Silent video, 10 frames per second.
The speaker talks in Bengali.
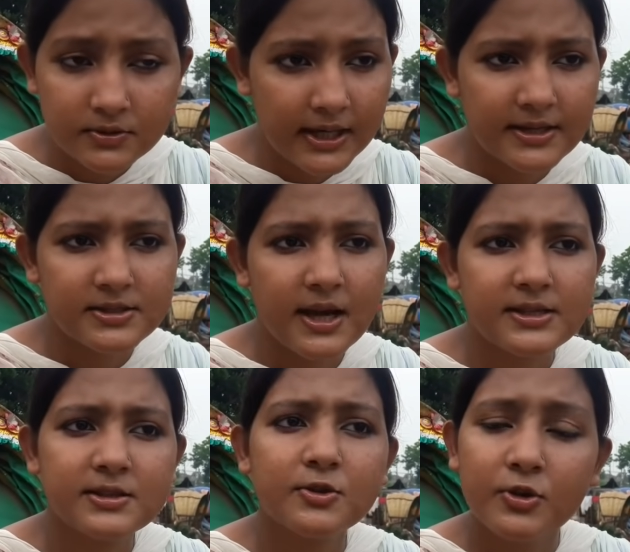খাইছে
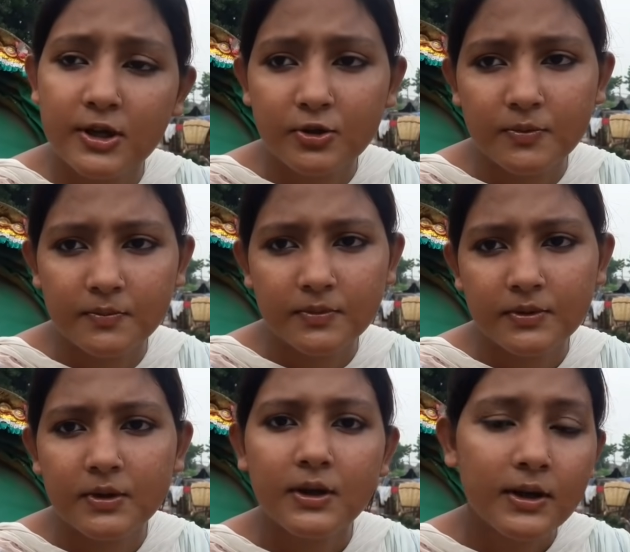আজকে তুই এরকম
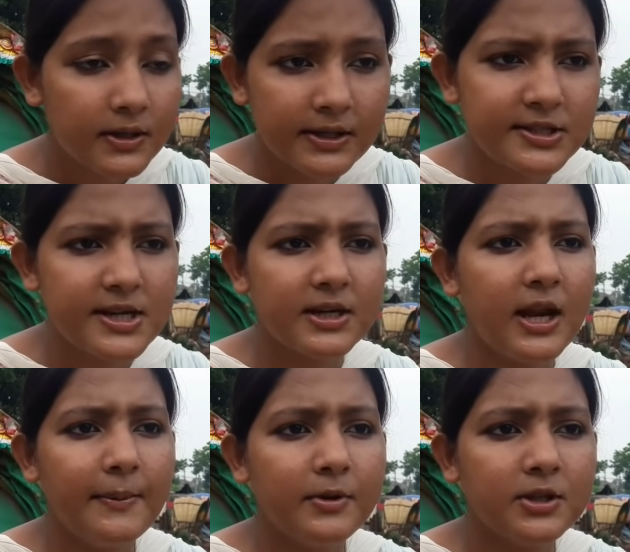এদি যেন
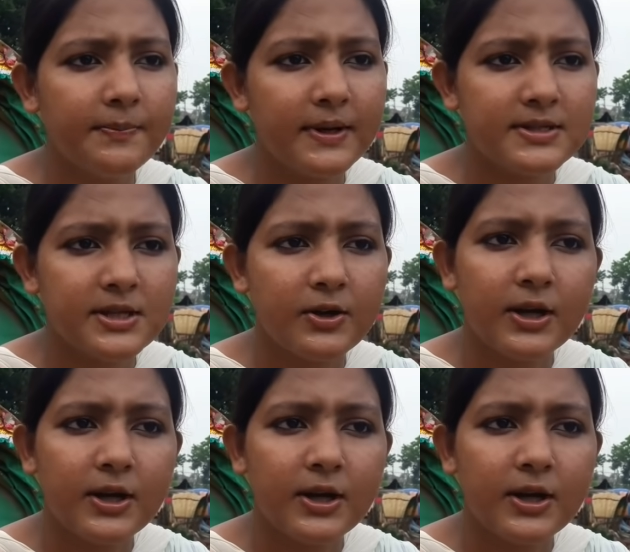না বলতে পারে যে